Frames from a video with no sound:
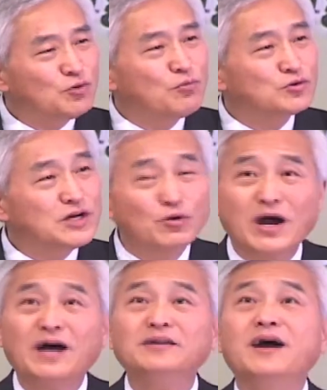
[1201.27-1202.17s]
손목 잡고
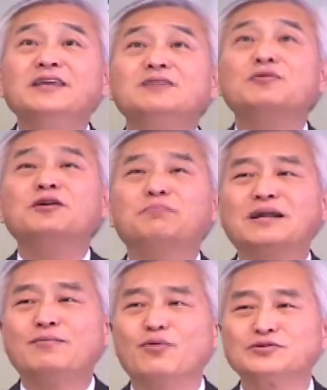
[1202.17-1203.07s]
하나님을
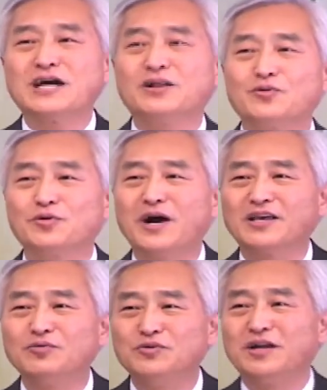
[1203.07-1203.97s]
바라보고 살도록
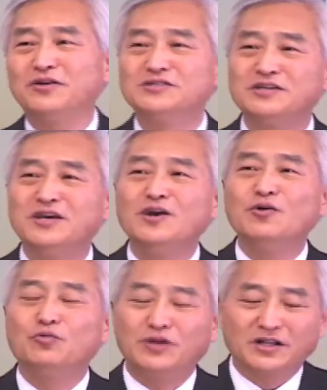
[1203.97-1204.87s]
하기 위한 것이
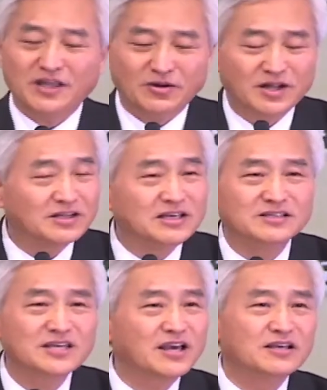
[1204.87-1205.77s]
우리가 태어난 이,
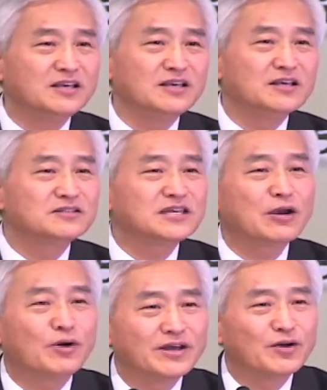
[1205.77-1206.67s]
생, 이
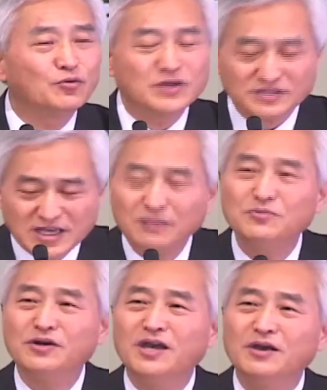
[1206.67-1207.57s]
생활의 우리의
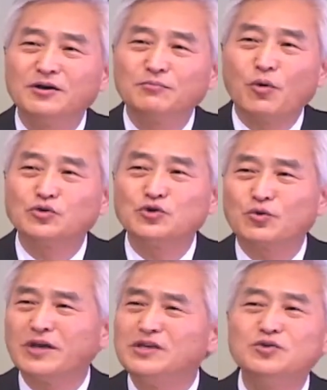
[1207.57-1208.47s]
생명의
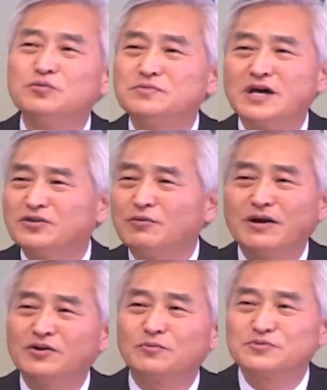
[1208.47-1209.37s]
목적과 이유입니다.
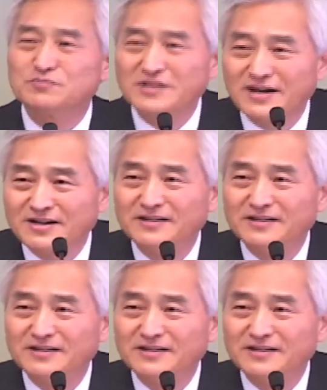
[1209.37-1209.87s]
그거밖에 없습니다.